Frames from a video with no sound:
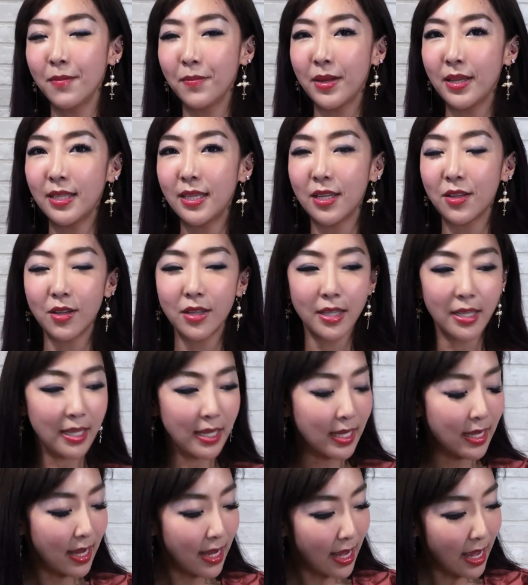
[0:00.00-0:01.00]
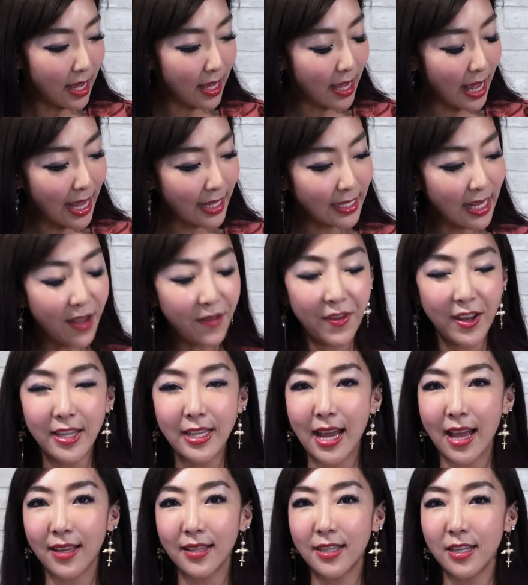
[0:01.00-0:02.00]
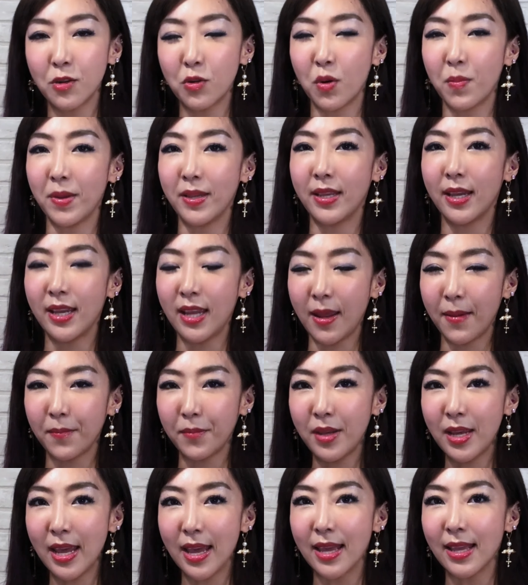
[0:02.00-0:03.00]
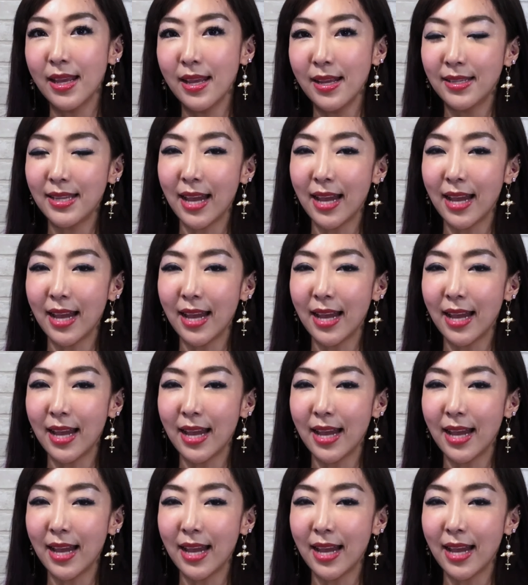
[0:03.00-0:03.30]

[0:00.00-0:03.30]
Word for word: 并且就是呃按赞分享是我们的影片，